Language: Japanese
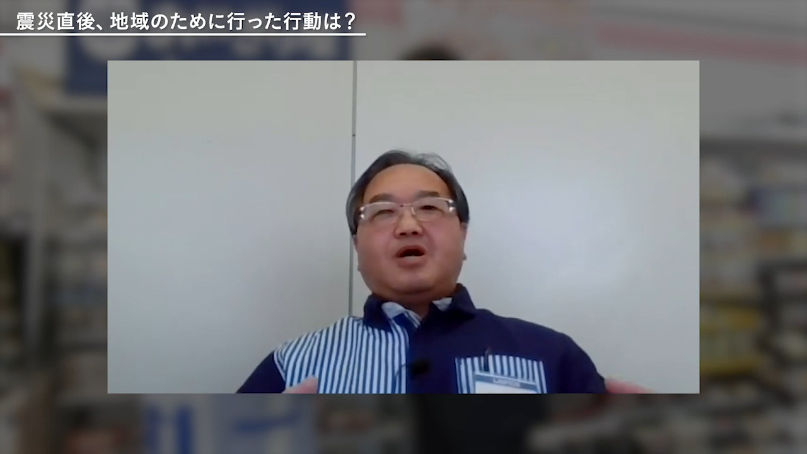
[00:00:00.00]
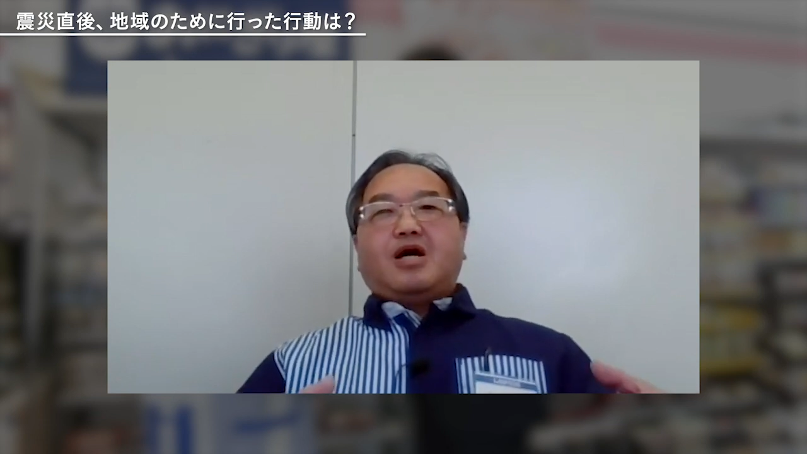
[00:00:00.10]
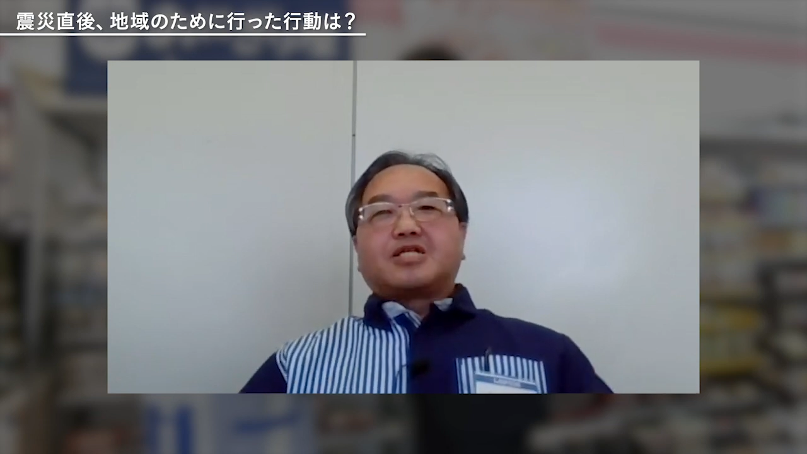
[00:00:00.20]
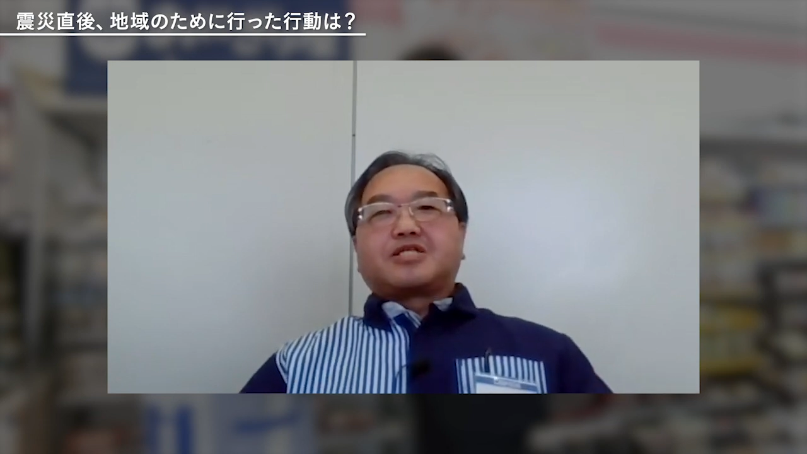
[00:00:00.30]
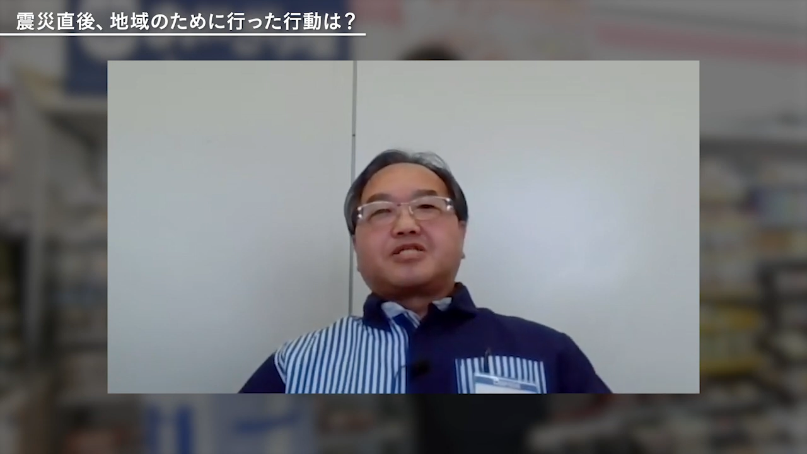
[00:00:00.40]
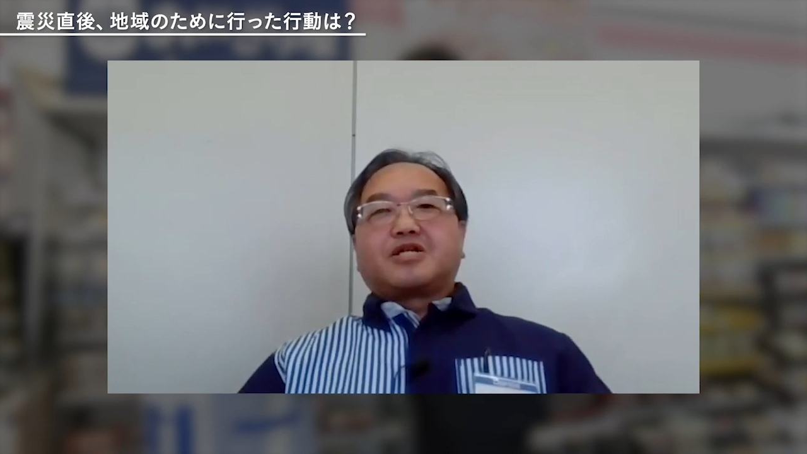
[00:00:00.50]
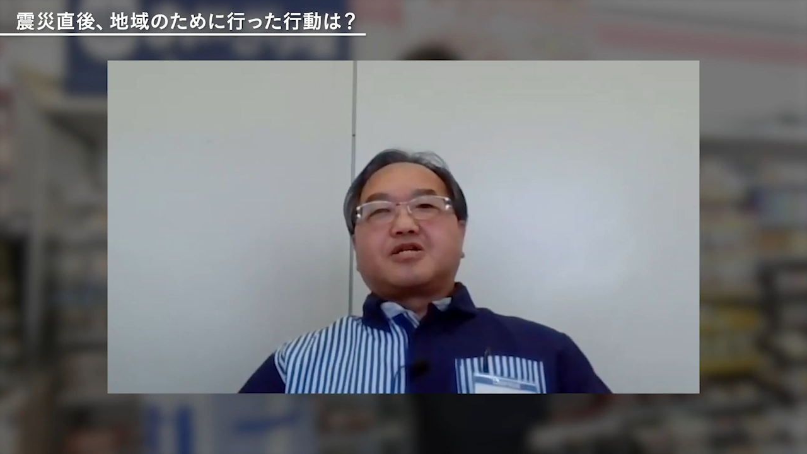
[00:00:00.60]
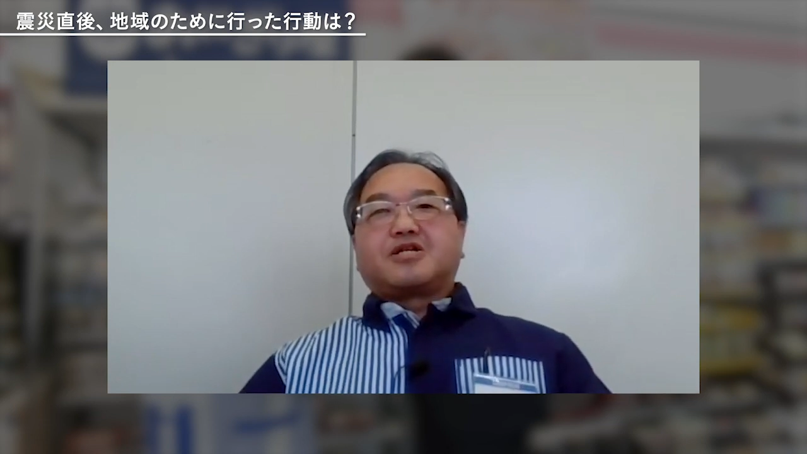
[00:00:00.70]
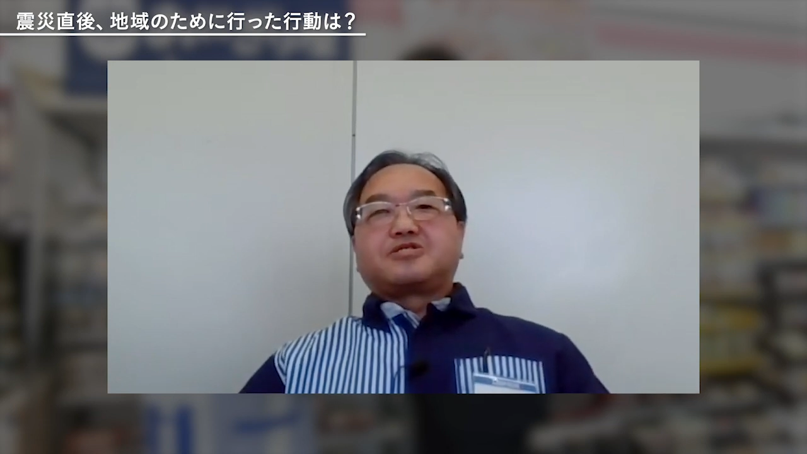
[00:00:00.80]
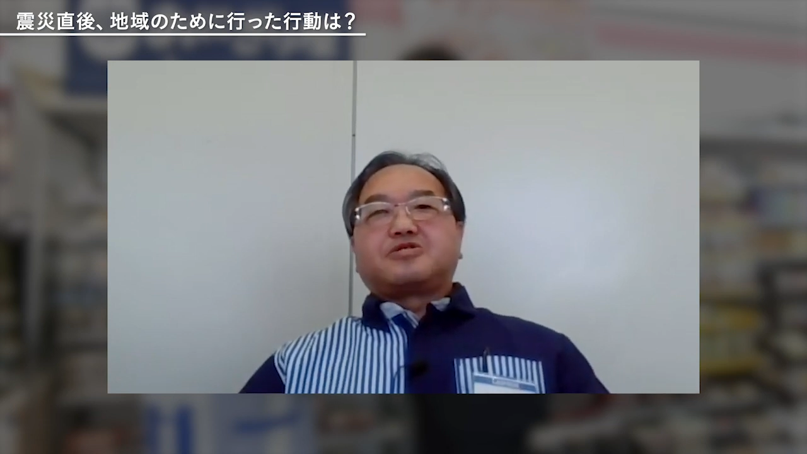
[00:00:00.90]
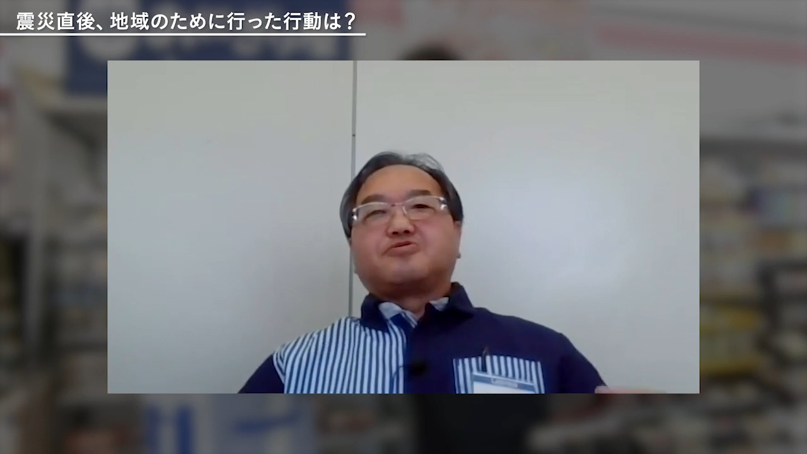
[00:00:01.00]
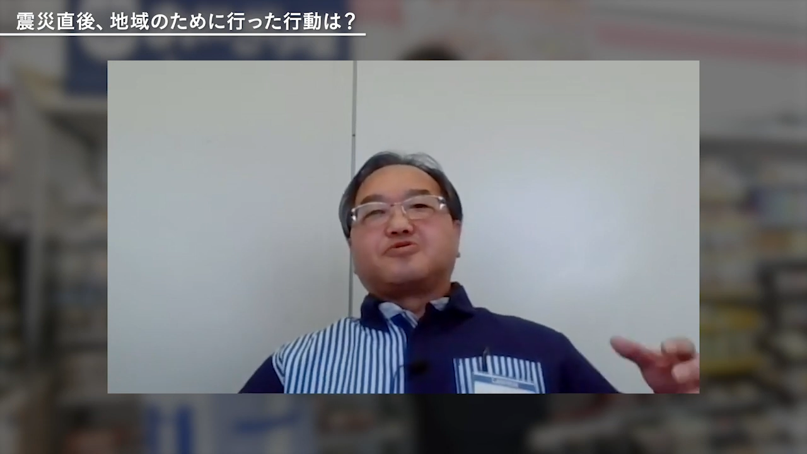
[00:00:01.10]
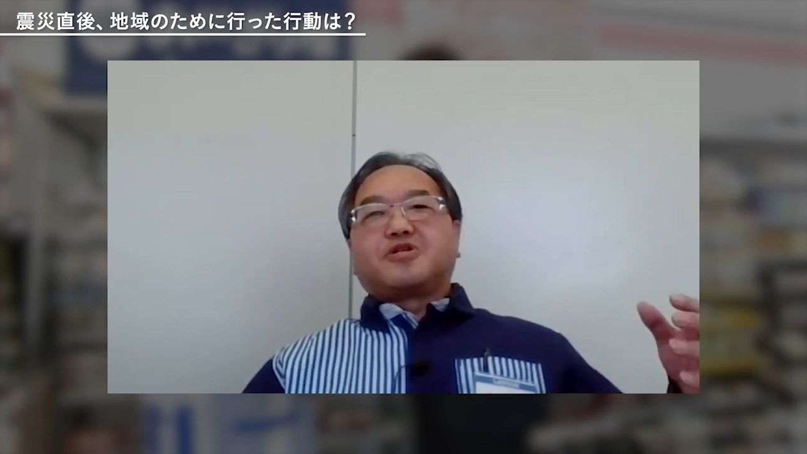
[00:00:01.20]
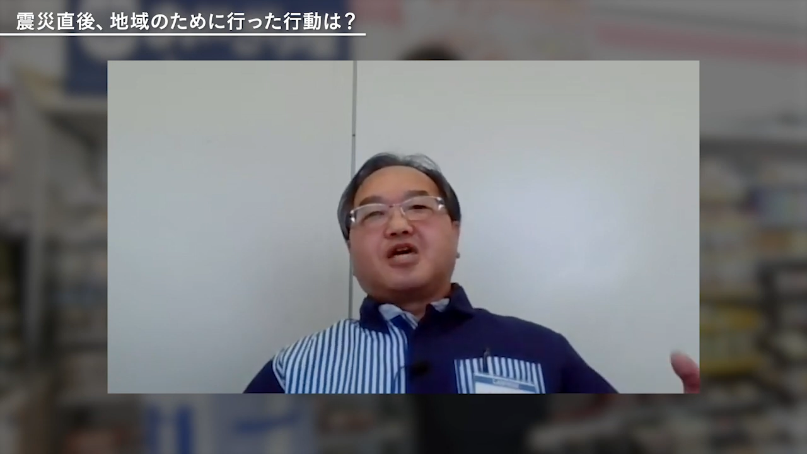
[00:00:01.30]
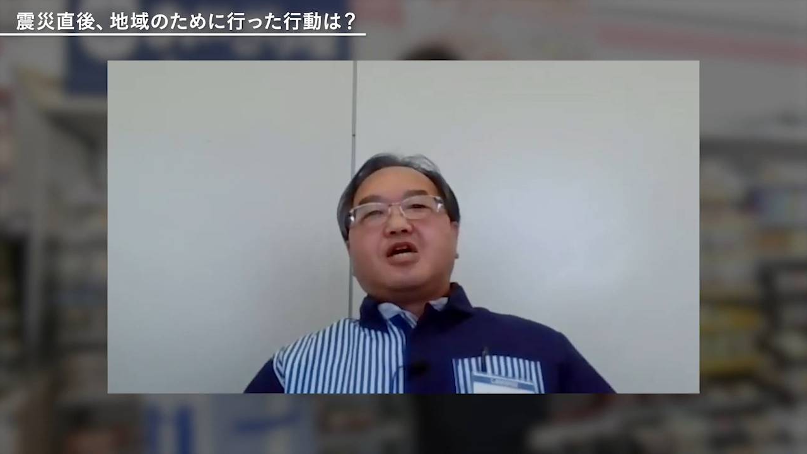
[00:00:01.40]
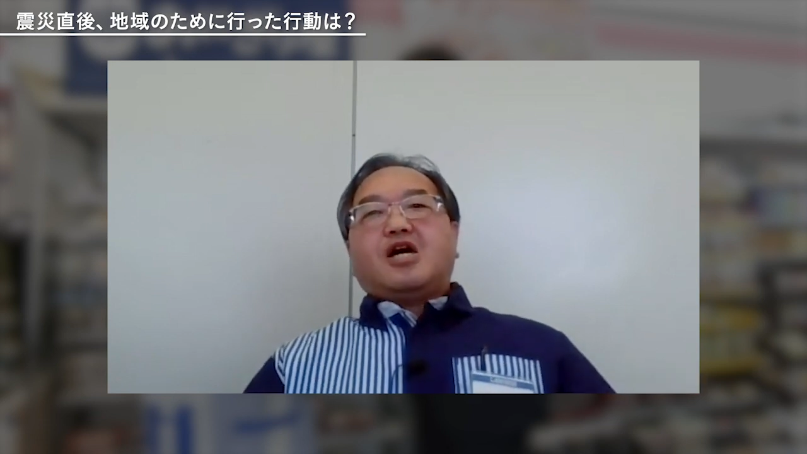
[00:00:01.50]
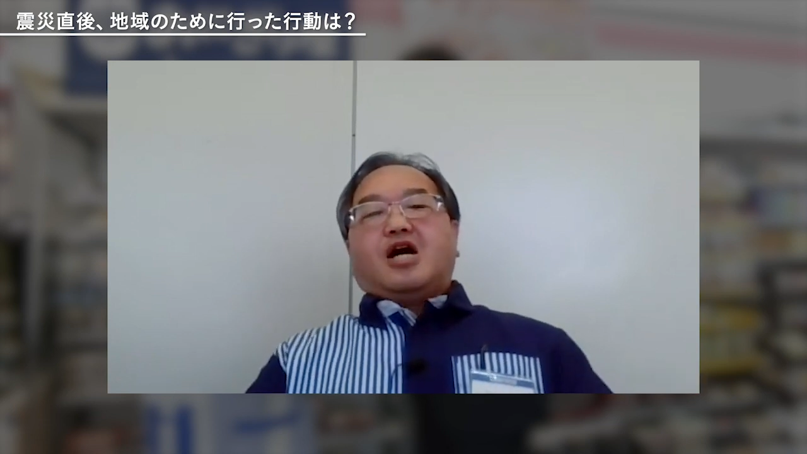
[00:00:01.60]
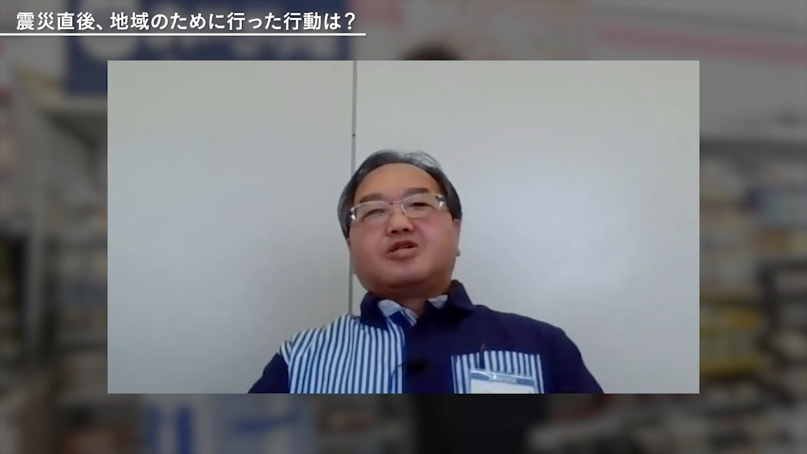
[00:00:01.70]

はあったからということで